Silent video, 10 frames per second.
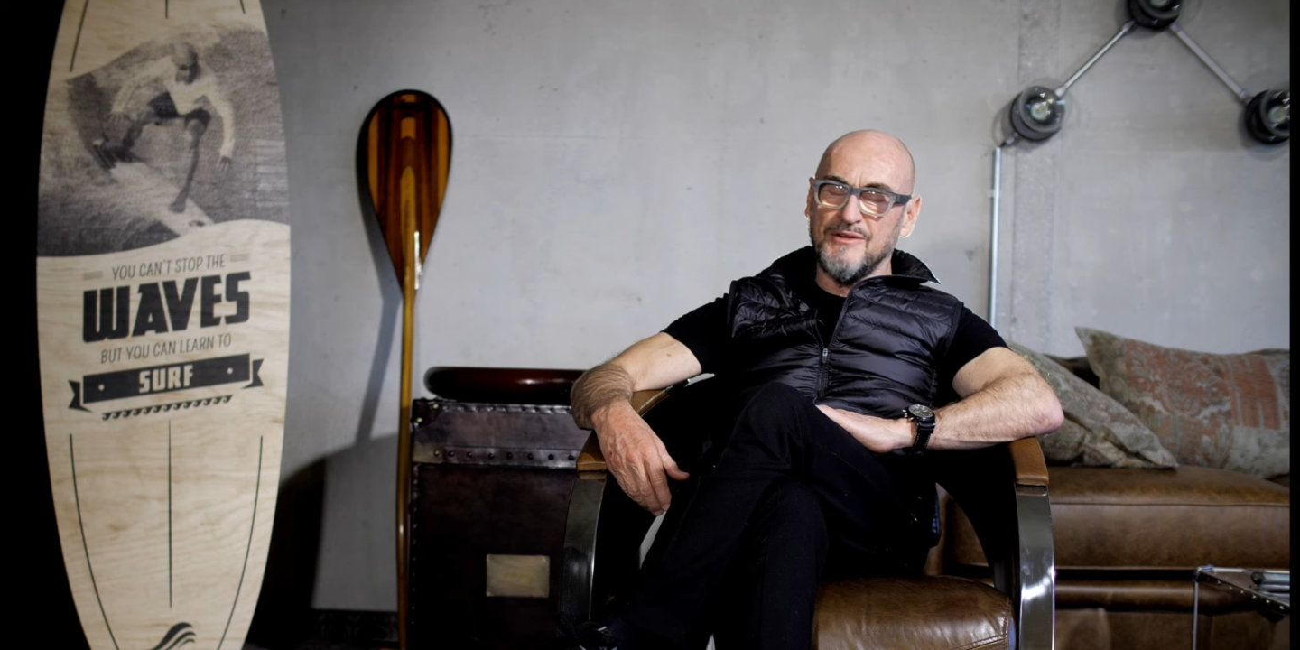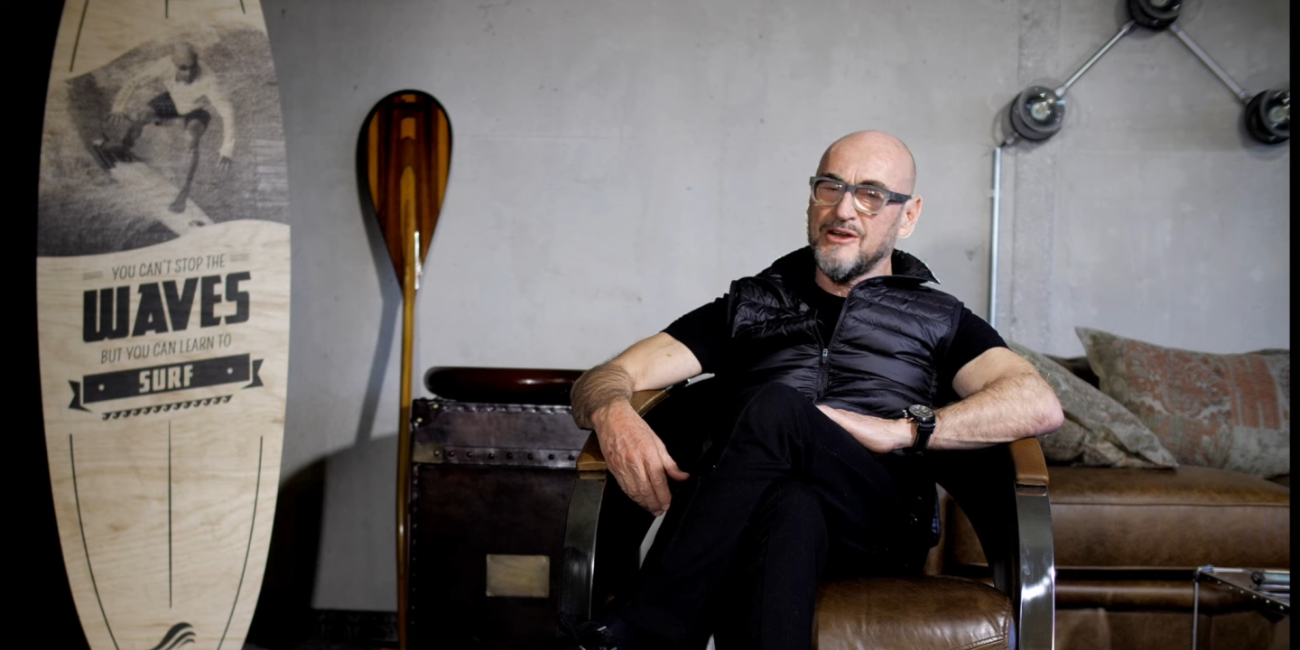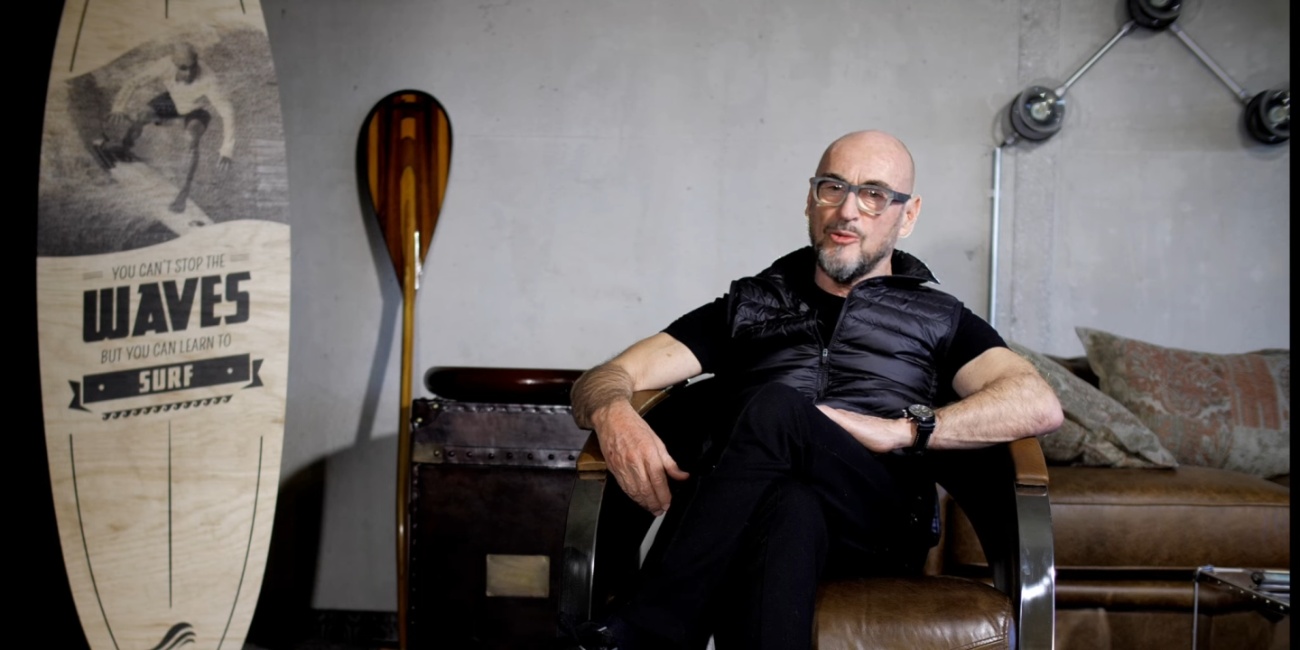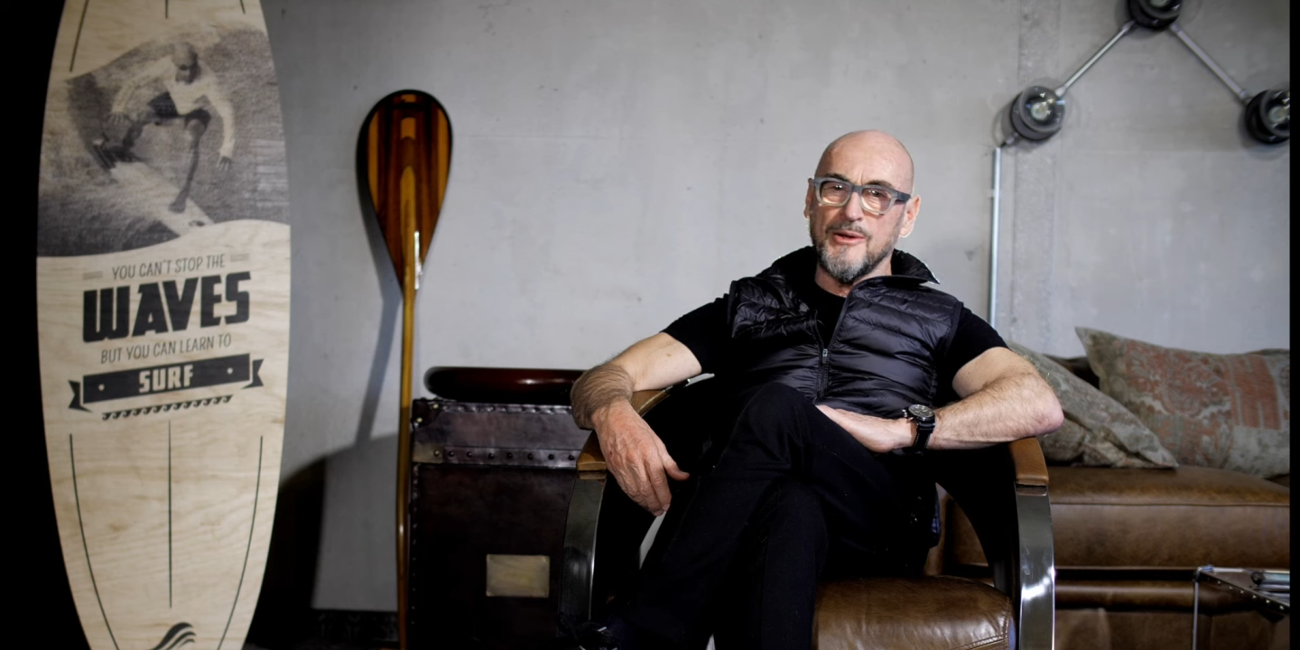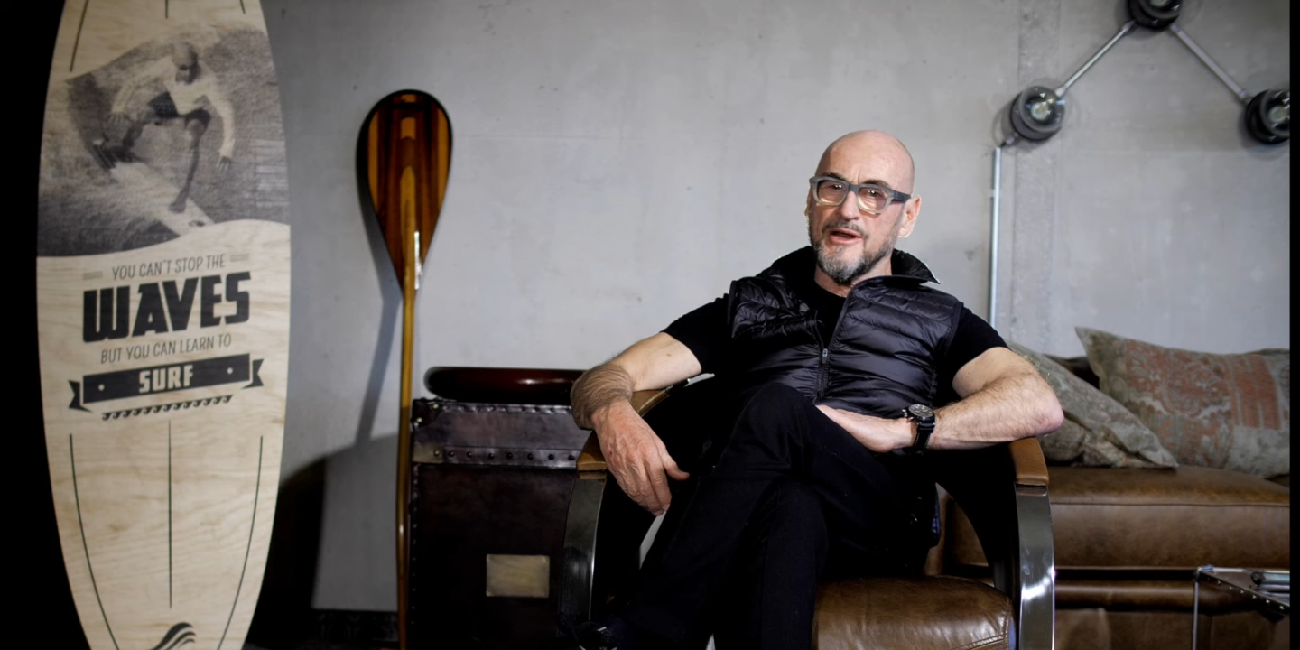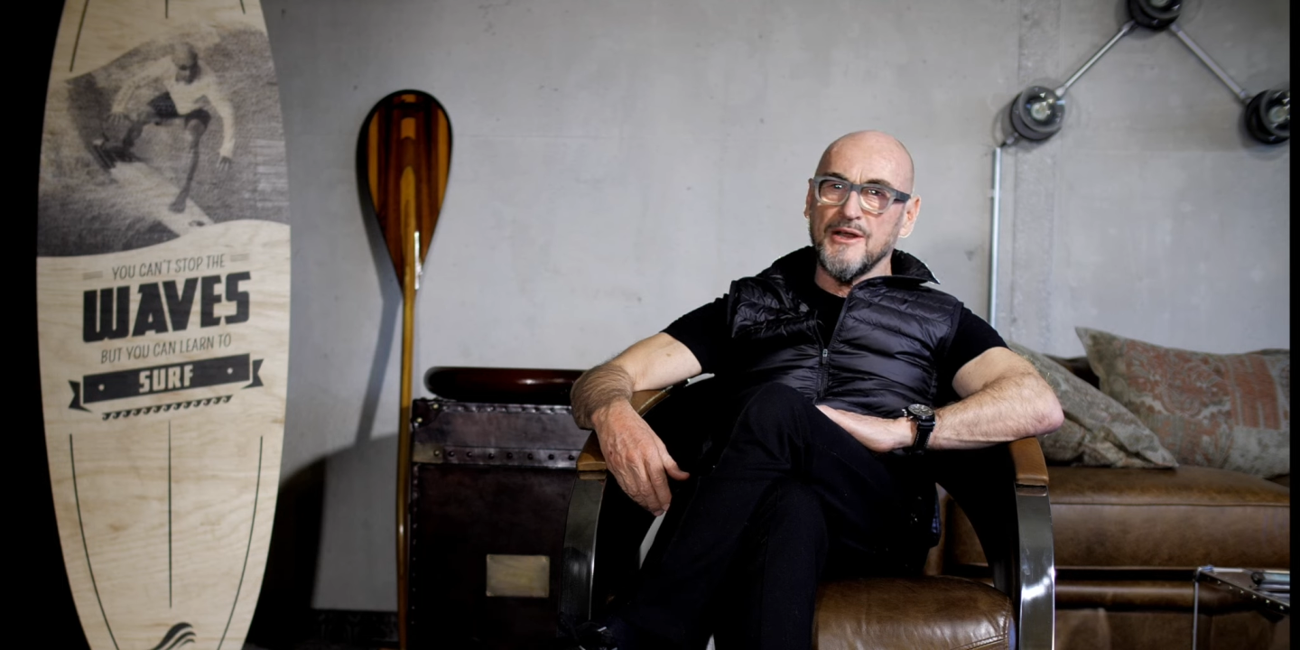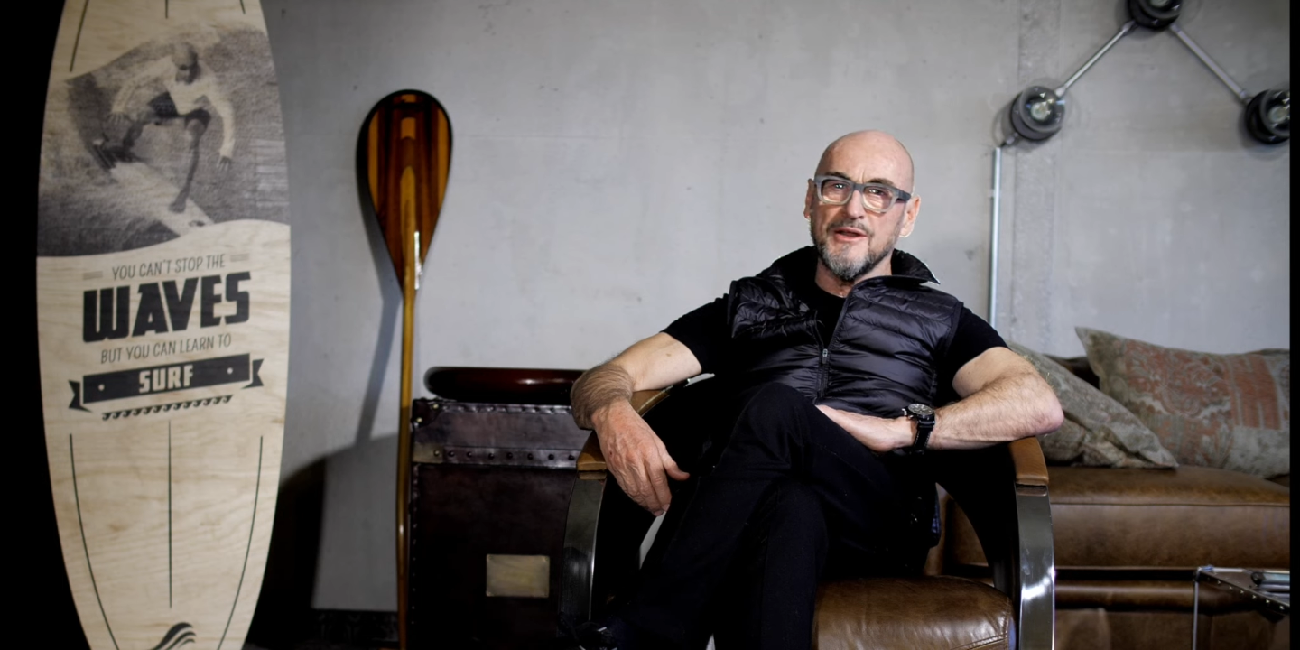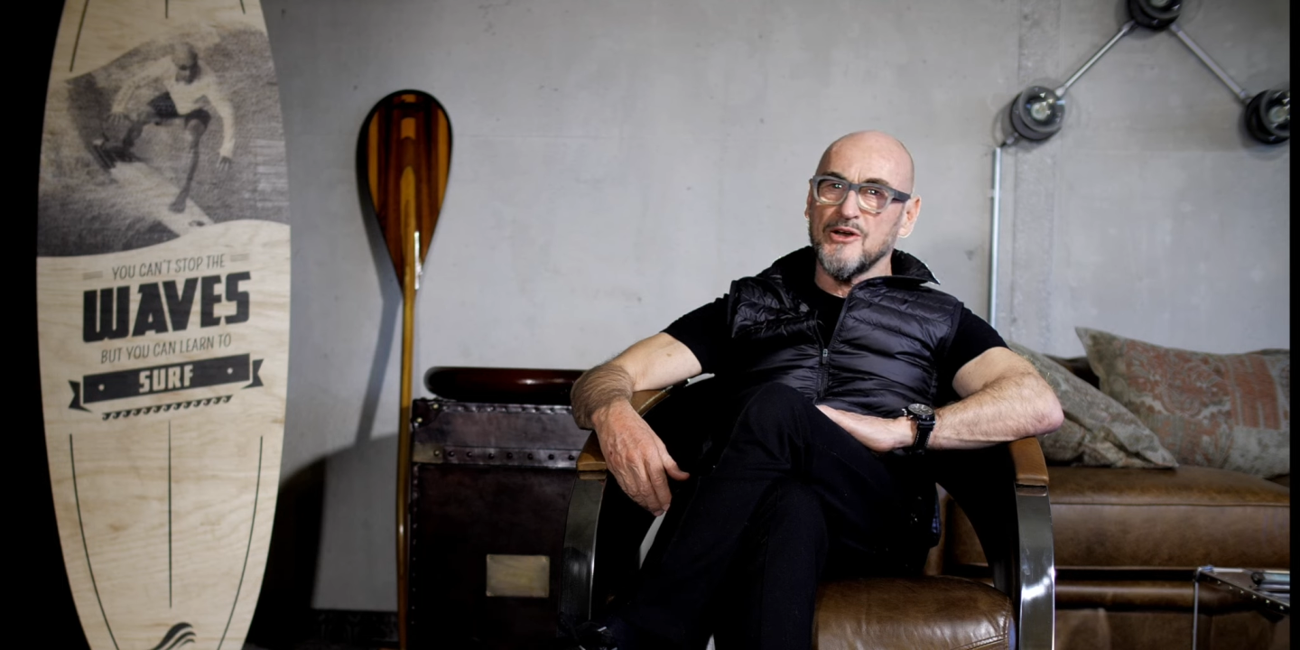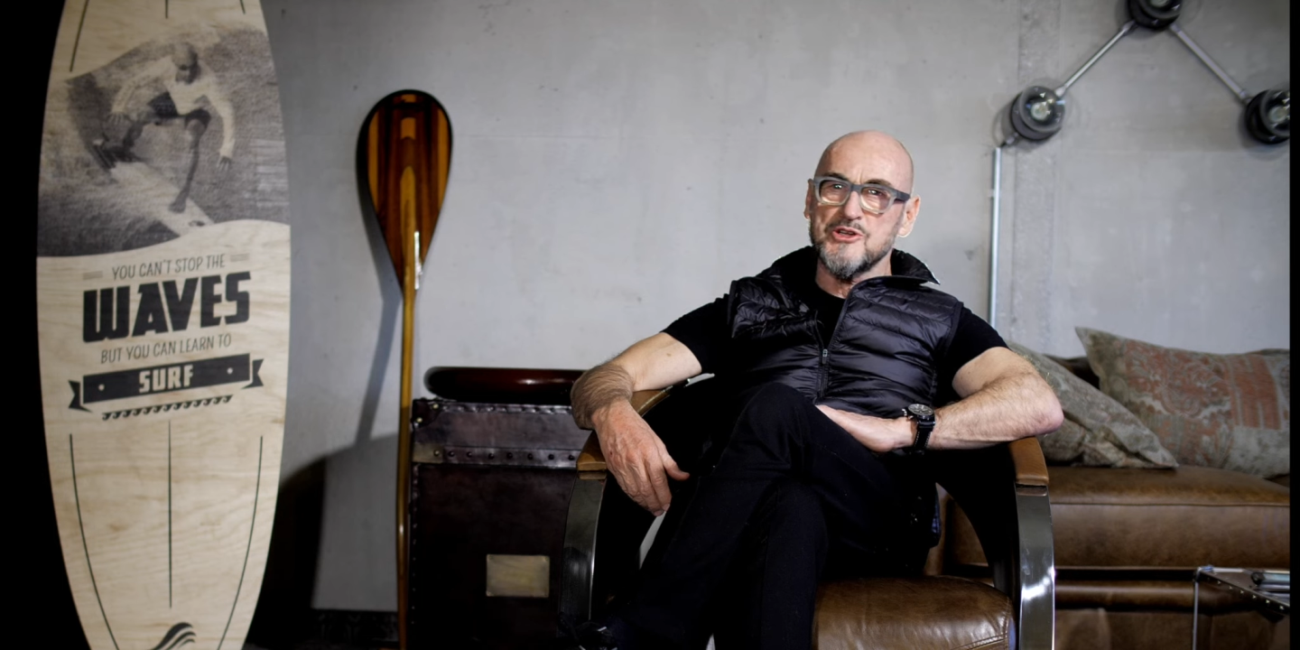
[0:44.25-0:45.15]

wie kaum ein anderer